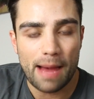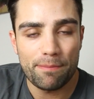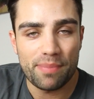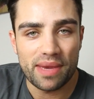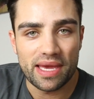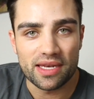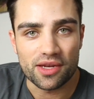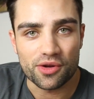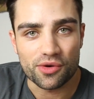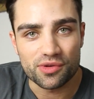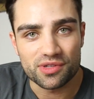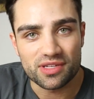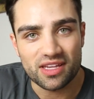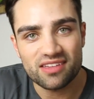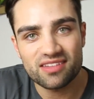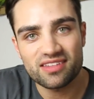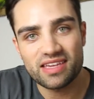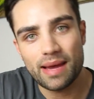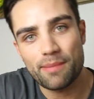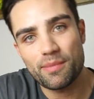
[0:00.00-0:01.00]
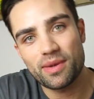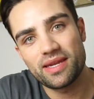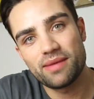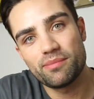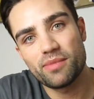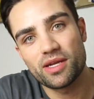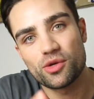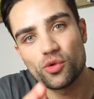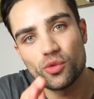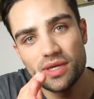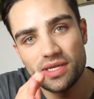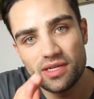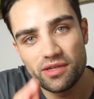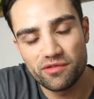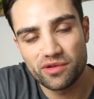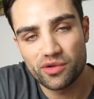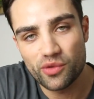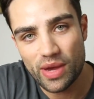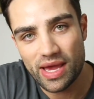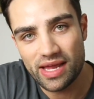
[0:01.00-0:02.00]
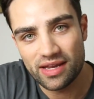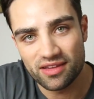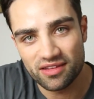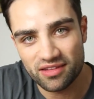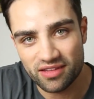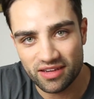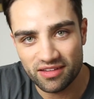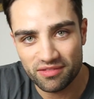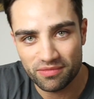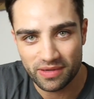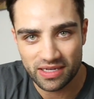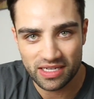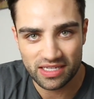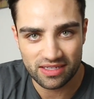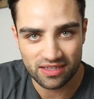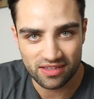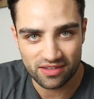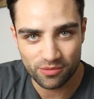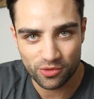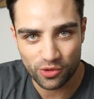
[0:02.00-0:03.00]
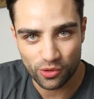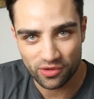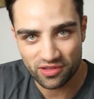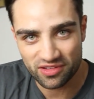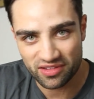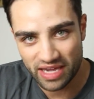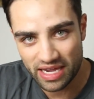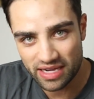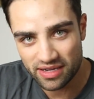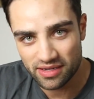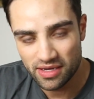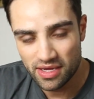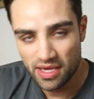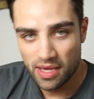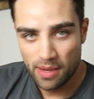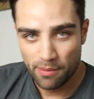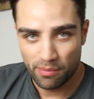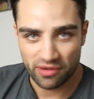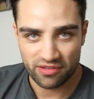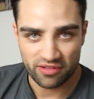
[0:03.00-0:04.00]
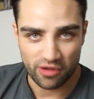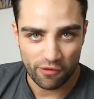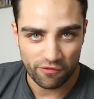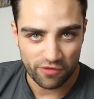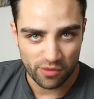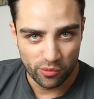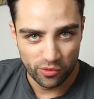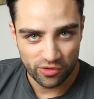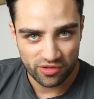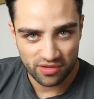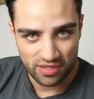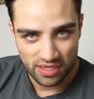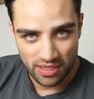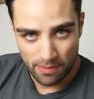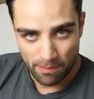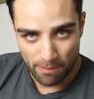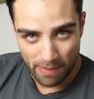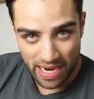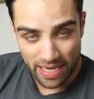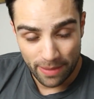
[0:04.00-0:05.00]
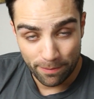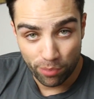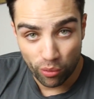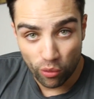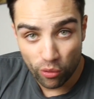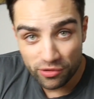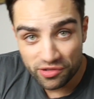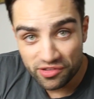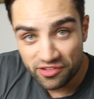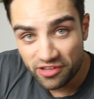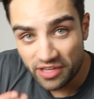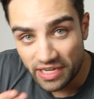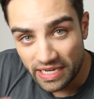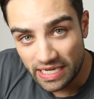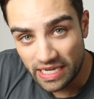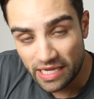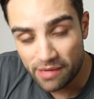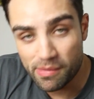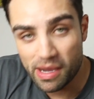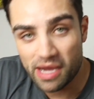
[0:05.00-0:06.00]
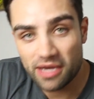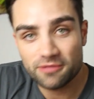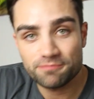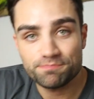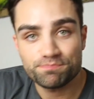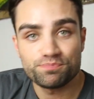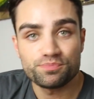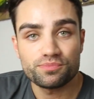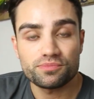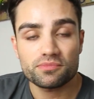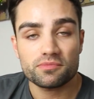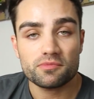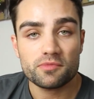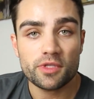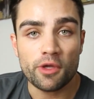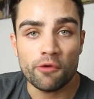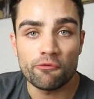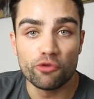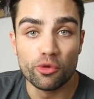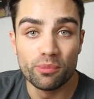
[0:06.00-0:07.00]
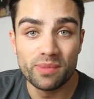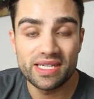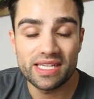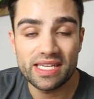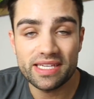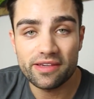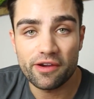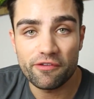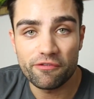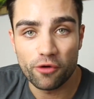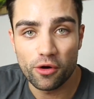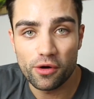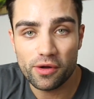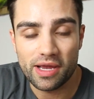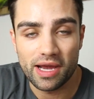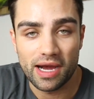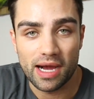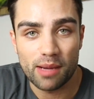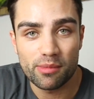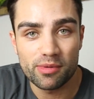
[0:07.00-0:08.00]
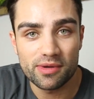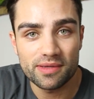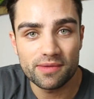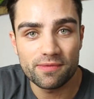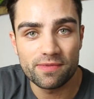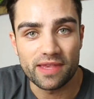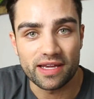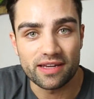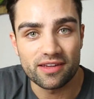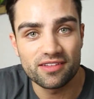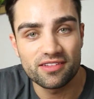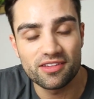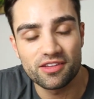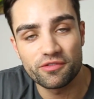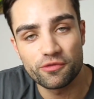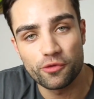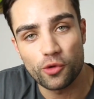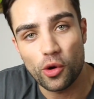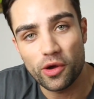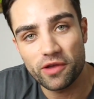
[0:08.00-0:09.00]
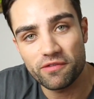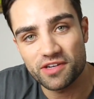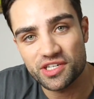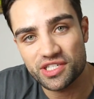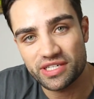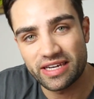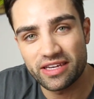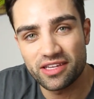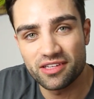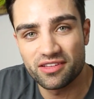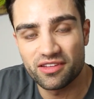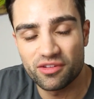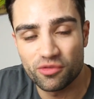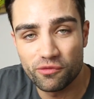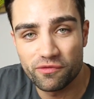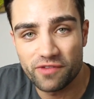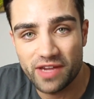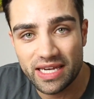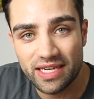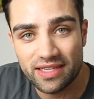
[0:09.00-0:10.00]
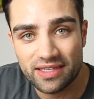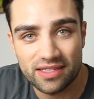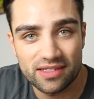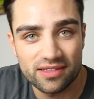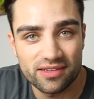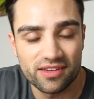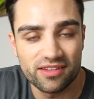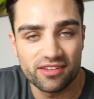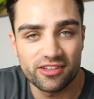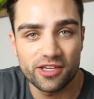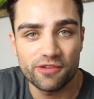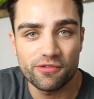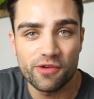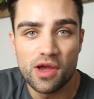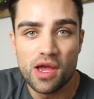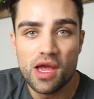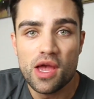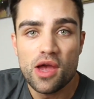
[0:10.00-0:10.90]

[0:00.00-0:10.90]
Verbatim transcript: abändern. Und das kann man immer nur individuell. Das heißt, wenn ich jetzt nämlich euch sage, pass auf, ihr müsst mein Brusttraining machen, womit ich Erfolg habe, dann ist es für euch wahrscheinlich zu wenig intensiv